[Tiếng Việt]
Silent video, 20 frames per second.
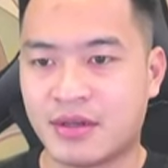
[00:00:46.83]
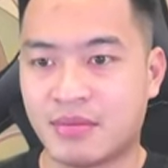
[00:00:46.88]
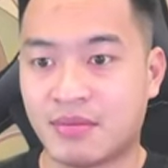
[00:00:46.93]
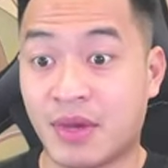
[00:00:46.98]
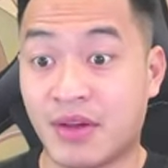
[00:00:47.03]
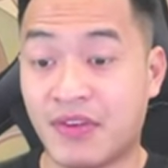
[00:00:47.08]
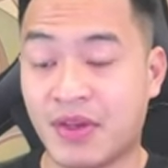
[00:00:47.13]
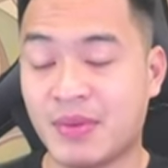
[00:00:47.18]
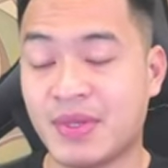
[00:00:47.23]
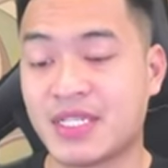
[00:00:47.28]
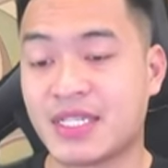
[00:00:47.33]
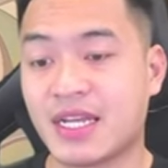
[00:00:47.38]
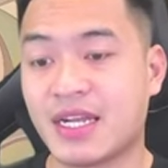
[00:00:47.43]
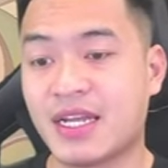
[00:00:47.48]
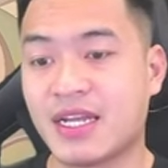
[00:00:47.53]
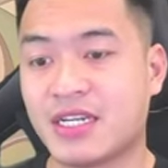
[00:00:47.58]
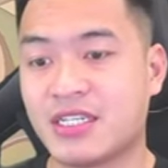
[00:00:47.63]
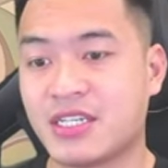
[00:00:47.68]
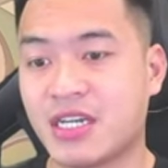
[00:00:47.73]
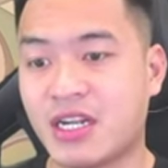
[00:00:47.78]
Bởi vì mình xác định
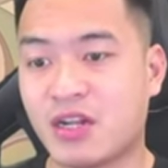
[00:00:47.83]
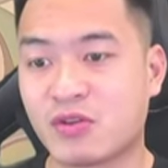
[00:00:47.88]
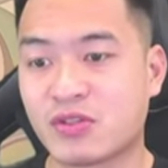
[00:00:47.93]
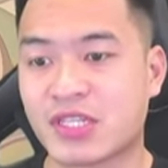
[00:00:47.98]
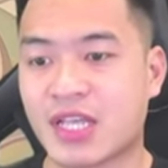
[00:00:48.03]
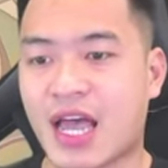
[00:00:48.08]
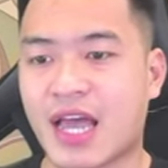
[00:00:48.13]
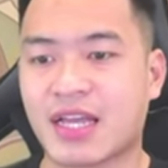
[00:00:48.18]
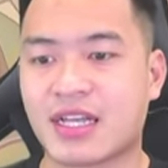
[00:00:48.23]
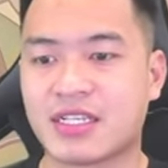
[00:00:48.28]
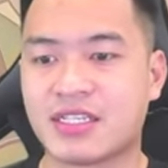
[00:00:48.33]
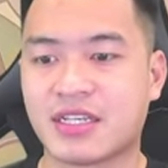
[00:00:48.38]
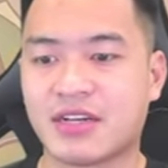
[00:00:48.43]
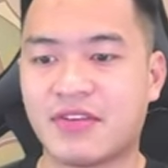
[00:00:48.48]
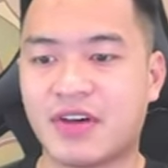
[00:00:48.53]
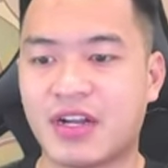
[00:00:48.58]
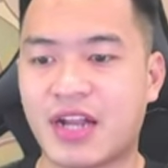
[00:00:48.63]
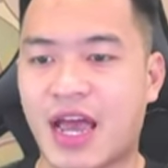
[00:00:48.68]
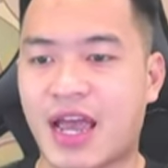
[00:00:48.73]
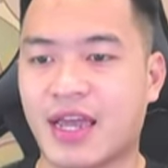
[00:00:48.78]
là trên lâu dài cái
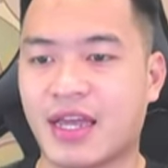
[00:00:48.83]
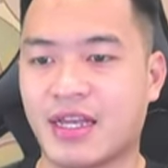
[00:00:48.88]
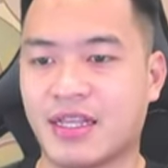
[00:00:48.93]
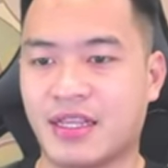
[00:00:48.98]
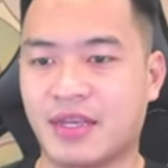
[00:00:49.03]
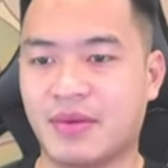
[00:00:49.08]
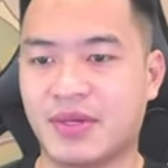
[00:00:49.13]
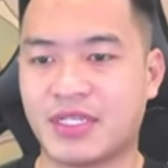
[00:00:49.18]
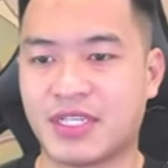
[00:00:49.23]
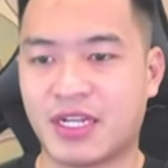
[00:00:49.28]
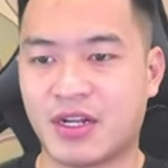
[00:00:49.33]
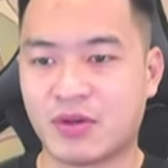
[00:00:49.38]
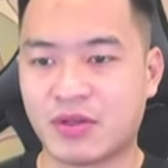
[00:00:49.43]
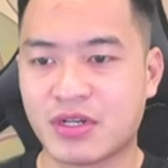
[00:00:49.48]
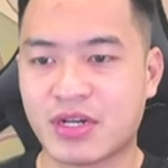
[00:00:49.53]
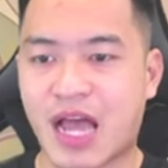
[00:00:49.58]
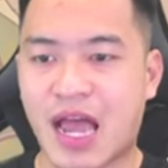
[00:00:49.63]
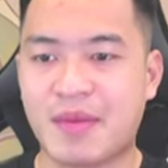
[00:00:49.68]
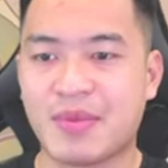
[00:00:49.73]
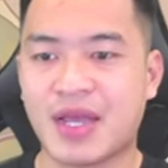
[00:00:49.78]
server này thì mình sẽ đầu tư
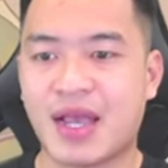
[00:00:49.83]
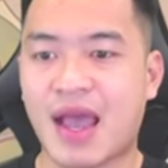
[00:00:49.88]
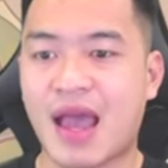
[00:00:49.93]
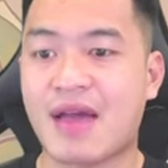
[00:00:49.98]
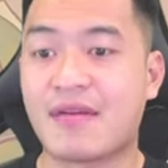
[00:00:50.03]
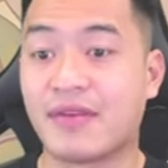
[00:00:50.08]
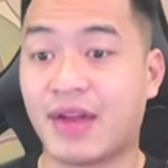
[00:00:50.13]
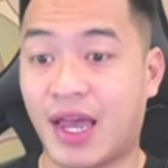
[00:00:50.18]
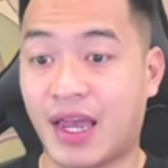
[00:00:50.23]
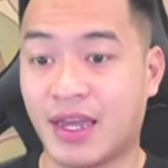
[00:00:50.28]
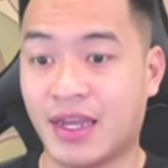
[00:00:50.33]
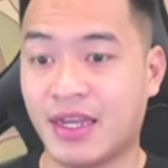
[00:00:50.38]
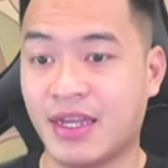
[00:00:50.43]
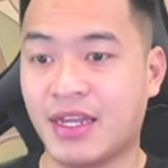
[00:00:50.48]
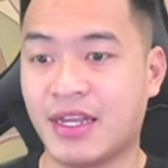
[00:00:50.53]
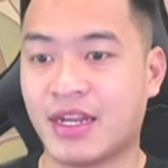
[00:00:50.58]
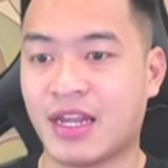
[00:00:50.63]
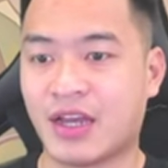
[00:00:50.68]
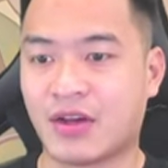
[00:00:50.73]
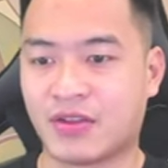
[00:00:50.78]
hai mươi k ở đây
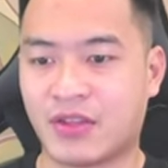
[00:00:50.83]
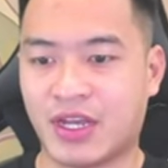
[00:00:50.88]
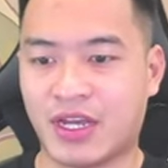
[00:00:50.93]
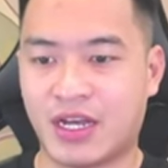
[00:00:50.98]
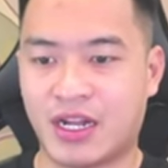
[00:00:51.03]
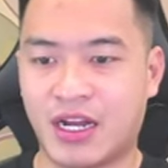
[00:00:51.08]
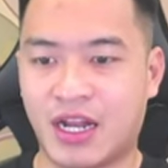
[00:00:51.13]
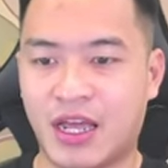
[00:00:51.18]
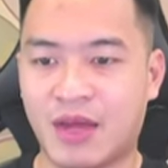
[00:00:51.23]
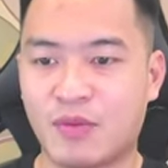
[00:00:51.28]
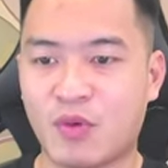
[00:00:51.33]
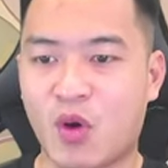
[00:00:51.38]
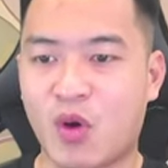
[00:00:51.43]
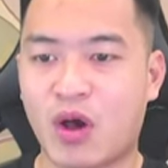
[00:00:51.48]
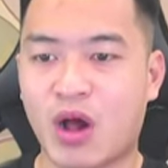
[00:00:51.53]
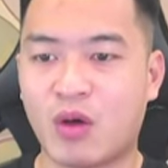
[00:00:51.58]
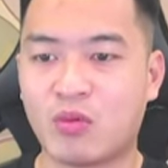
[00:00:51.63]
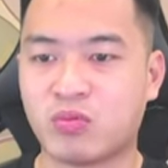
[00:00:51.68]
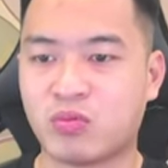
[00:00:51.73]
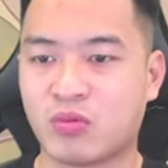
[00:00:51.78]
để có thể lấy Ngộ
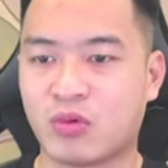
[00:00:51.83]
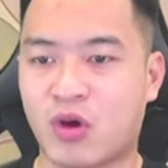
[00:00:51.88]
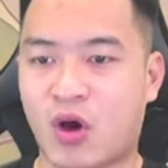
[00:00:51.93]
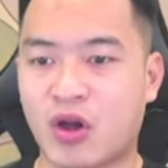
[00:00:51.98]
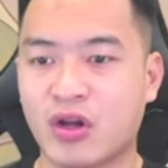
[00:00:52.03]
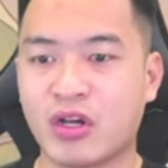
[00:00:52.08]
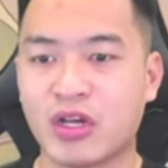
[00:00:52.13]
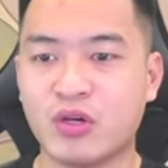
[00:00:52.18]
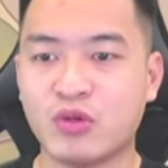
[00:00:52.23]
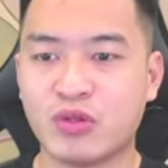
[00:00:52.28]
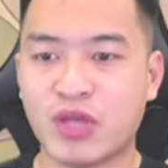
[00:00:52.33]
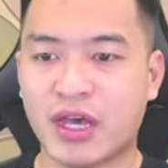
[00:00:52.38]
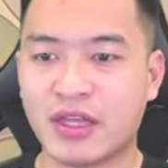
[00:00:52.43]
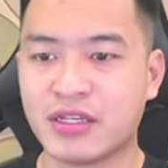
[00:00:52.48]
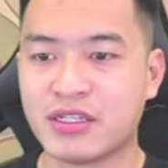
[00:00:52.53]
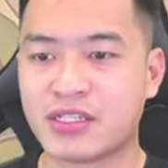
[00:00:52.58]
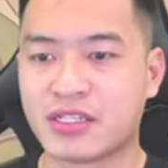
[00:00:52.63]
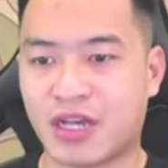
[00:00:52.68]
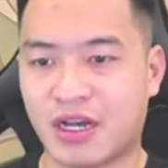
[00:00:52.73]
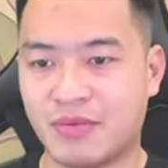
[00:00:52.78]
Không có được ưu thế từ
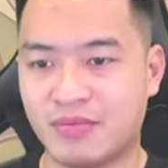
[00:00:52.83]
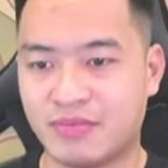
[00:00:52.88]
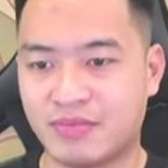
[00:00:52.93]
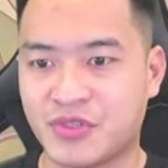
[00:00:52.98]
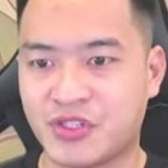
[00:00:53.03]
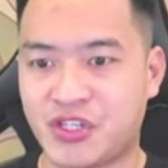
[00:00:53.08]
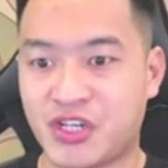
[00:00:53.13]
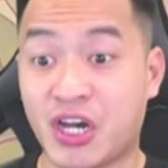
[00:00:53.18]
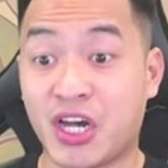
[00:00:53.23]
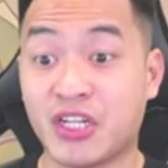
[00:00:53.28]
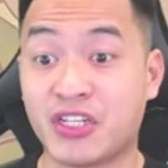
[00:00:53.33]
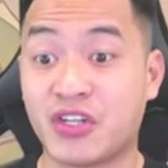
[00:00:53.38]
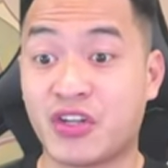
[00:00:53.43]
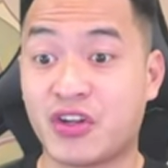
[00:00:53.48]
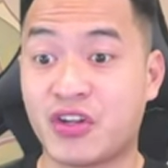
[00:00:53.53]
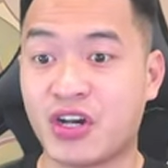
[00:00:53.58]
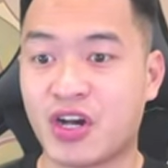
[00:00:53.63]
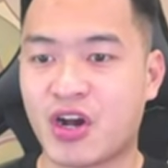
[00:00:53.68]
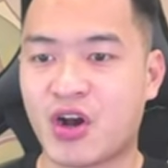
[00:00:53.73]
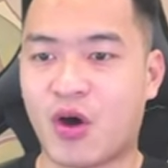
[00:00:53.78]
sớm, chơi cho nó
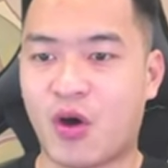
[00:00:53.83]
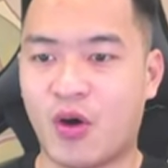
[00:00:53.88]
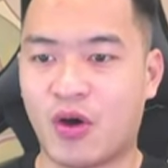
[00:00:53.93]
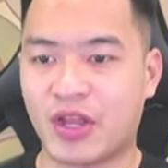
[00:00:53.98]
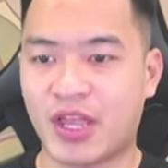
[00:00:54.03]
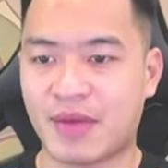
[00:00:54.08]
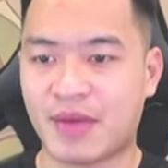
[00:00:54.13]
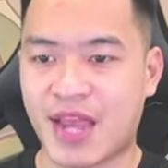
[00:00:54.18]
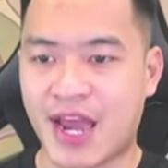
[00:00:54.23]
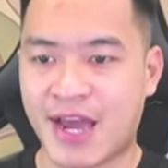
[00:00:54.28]
đỡ khổ anh em nhé.